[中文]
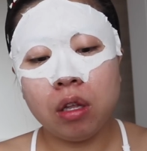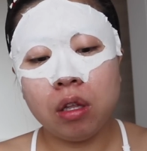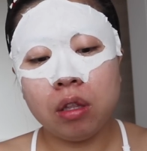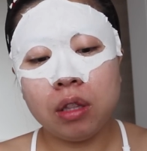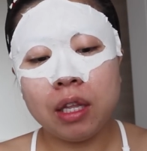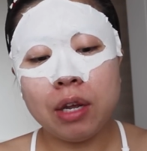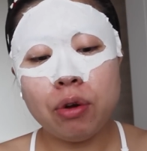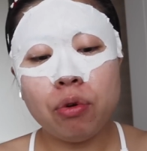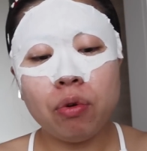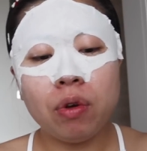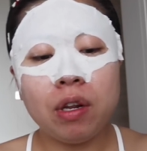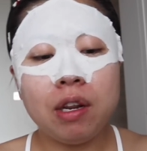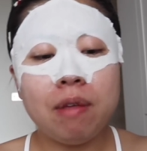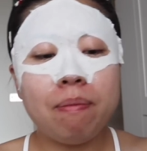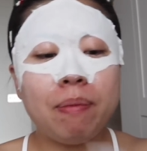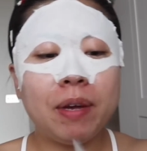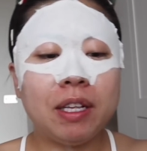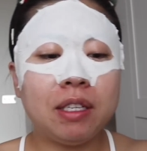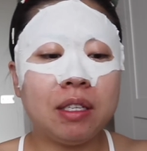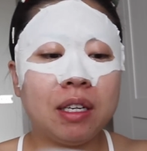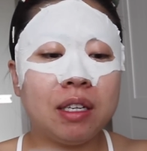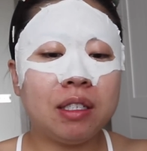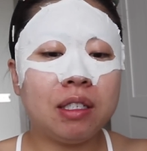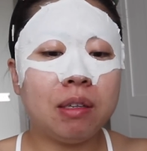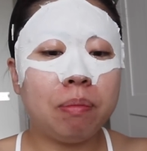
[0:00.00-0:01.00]
但如果你
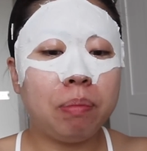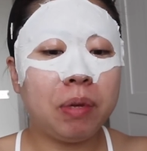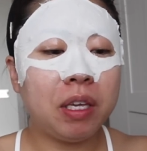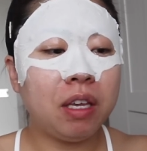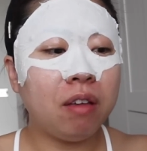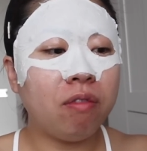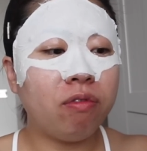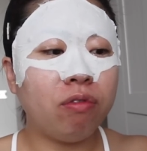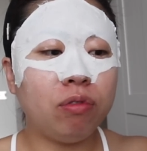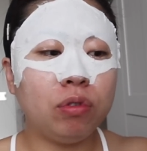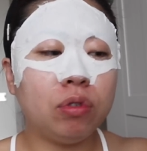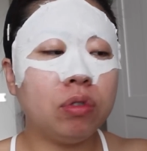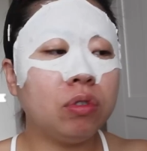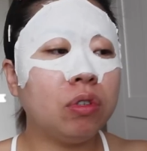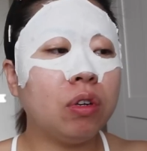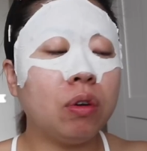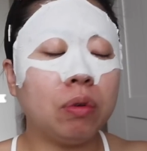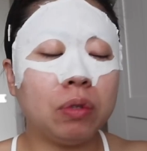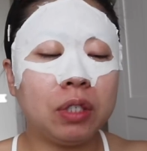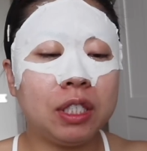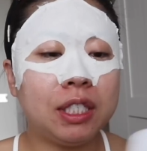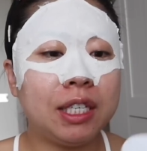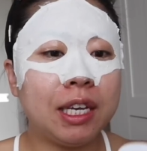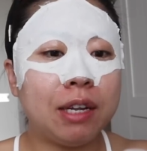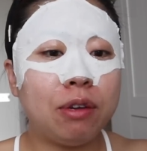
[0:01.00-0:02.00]
本身是皮肤就是那
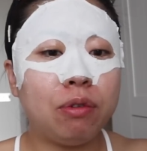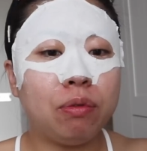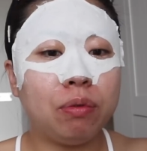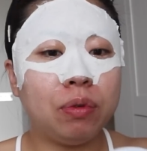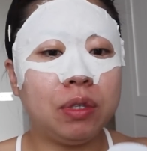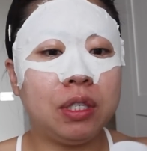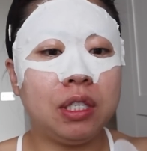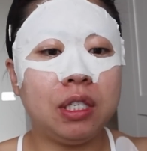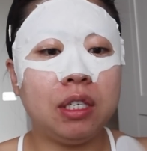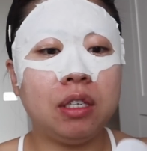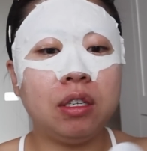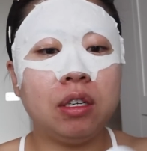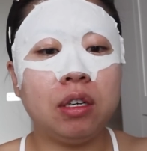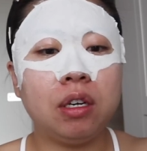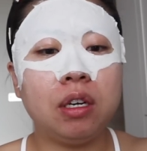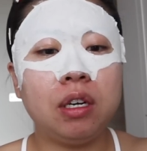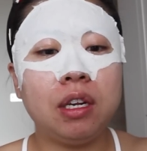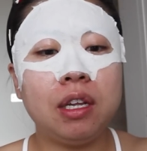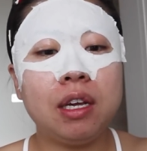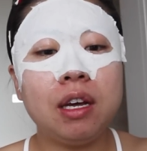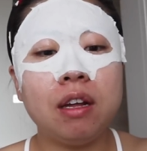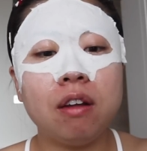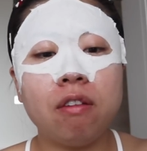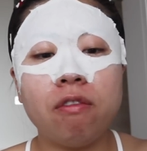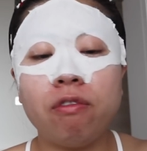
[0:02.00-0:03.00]
种仙女肌的人，
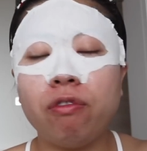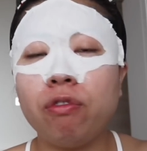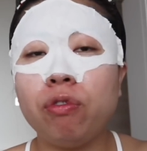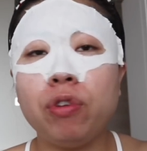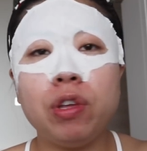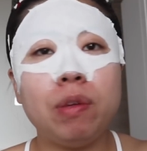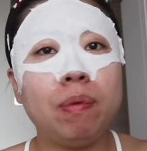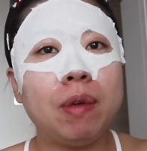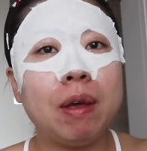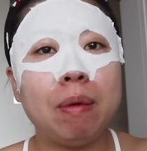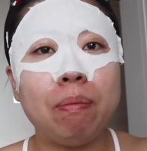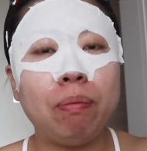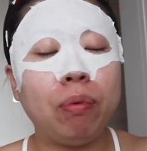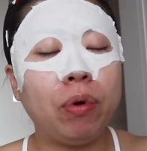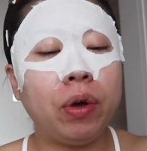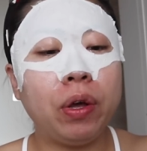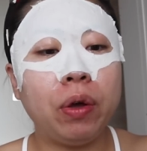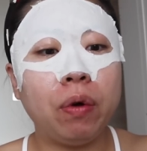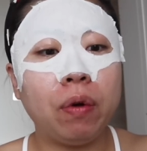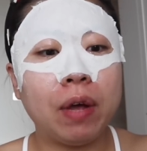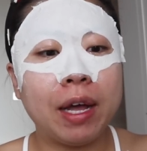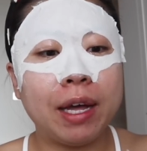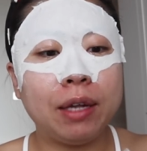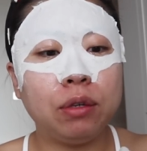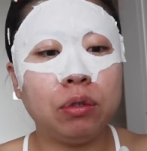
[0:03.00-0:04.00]
你可能敷一片不会
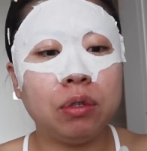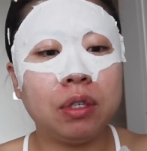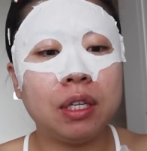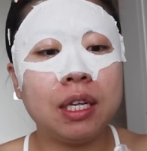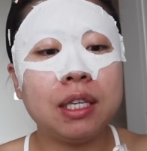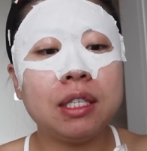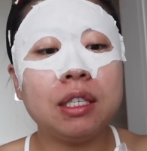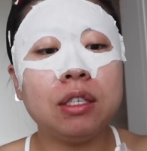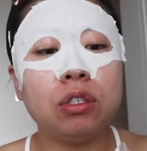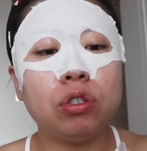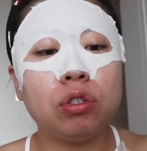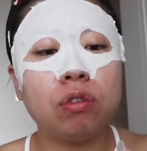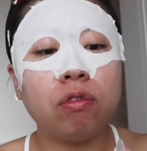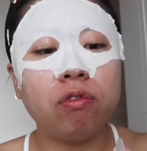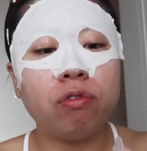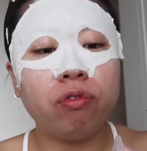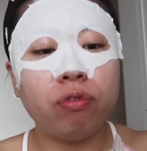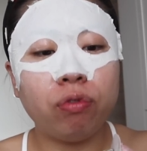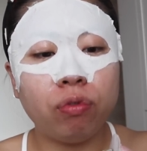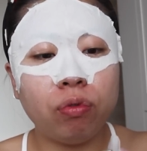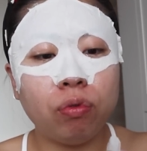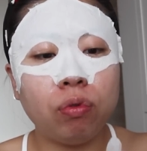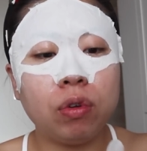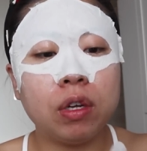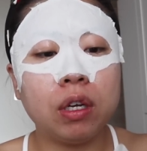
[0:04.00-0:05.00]
有感觉，但是你就
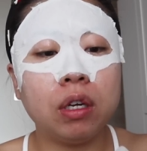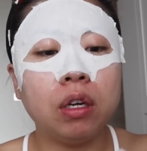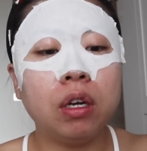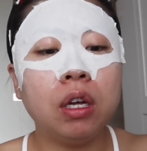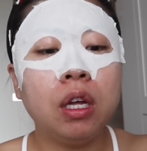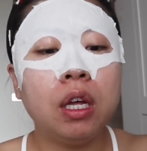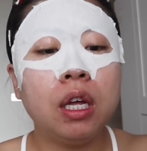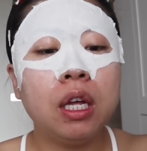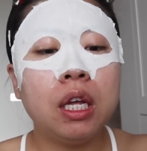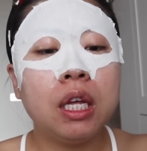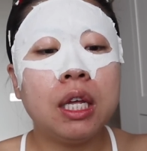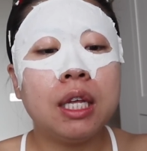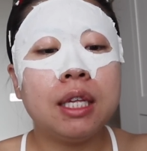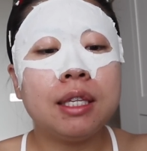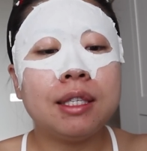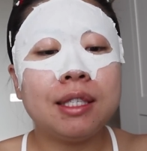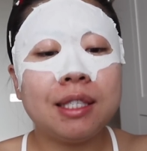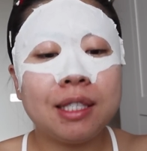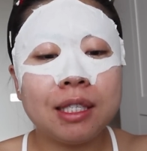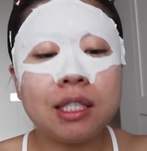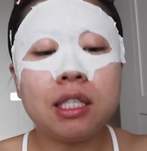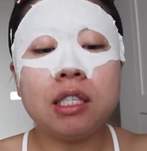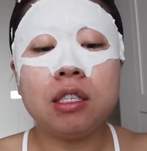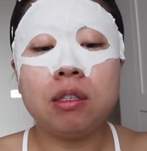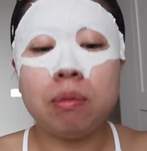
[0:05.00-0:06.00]
敷个
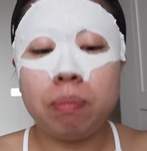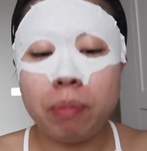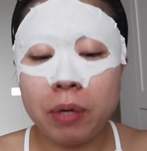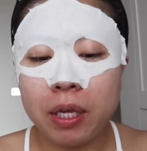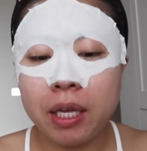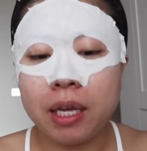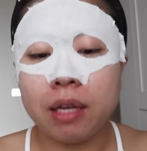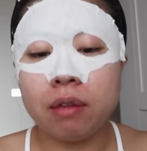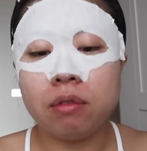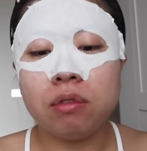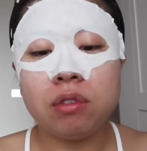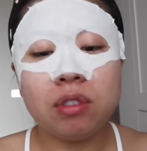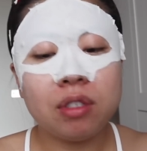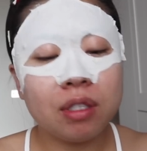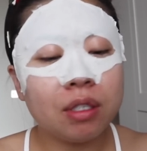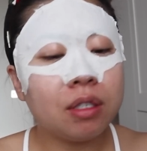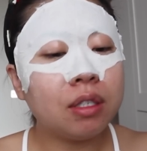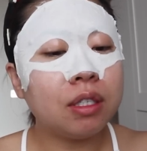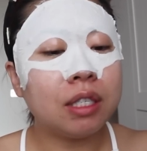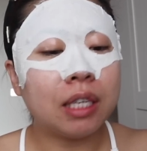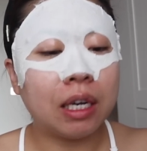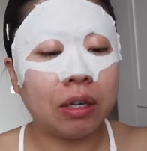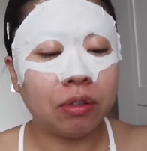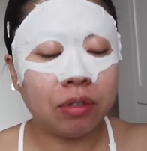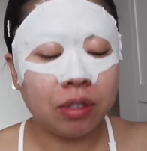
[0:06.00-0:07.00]
四片，至
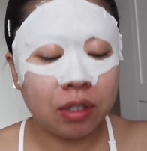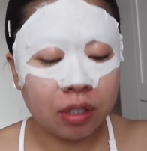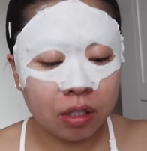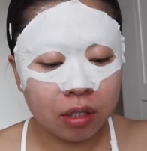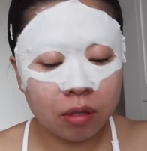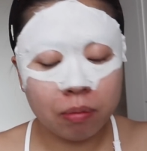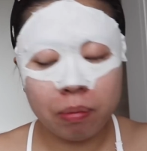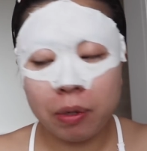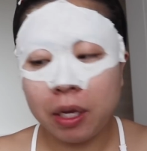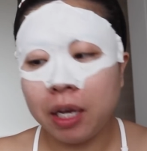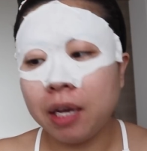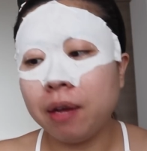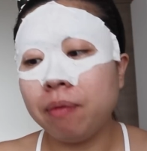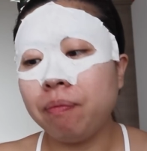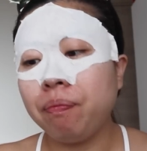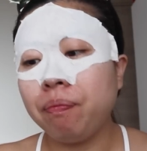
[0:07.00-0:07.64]
少四片，